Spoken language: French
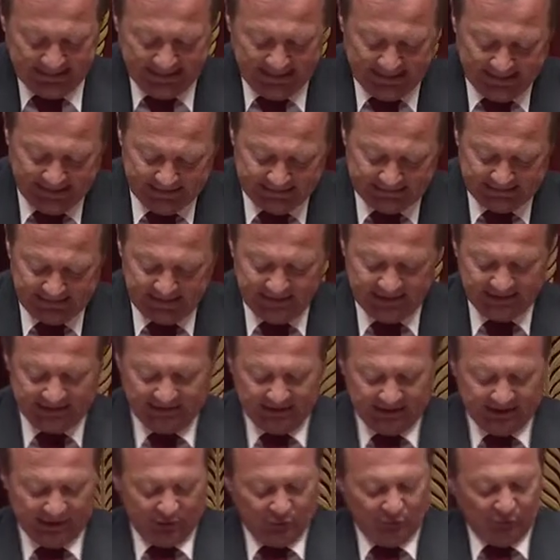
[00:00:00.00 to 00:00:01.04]
a été
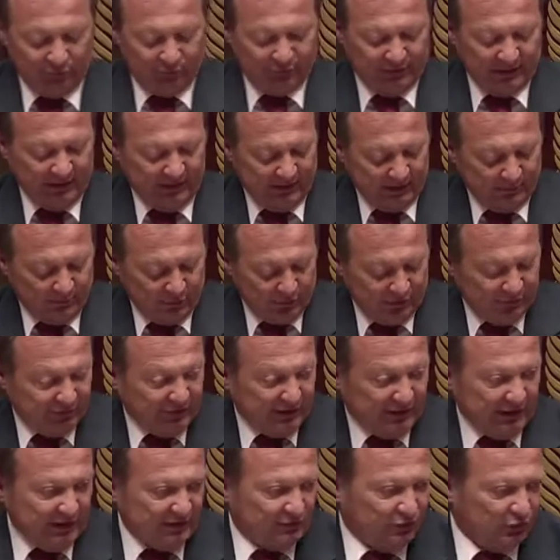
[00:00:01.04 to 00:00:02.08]
altérée au fil des
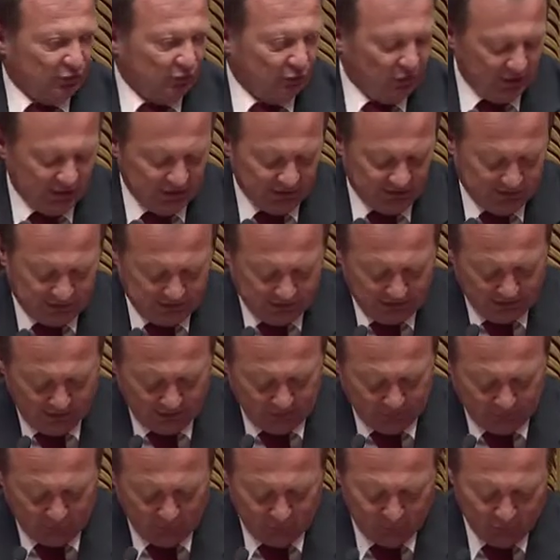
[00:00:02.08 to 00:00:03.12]
modifications et
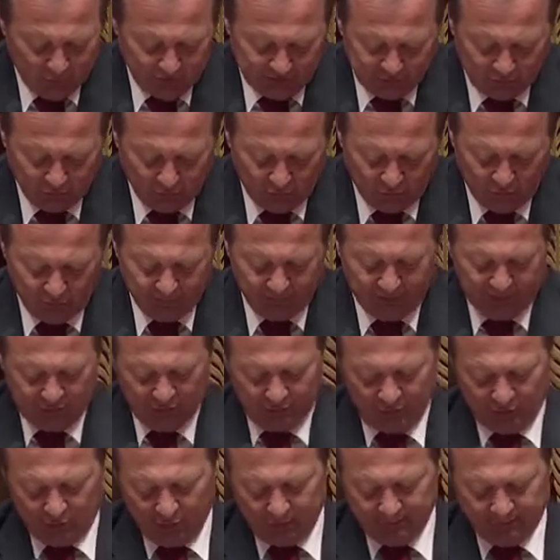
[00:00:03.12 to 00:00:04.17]
ces propositions reprennent
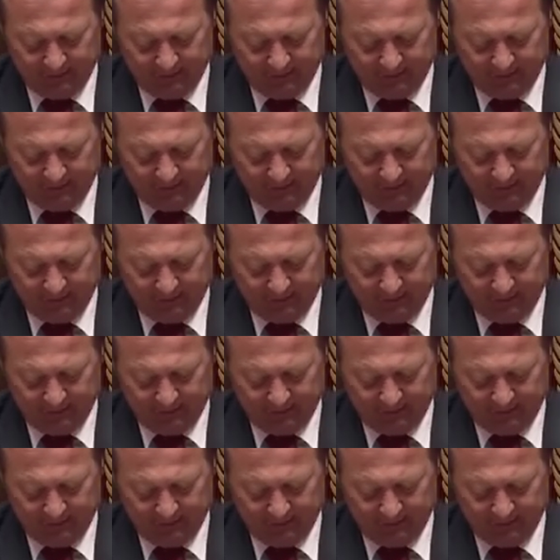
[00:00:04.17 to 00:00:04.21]
en grande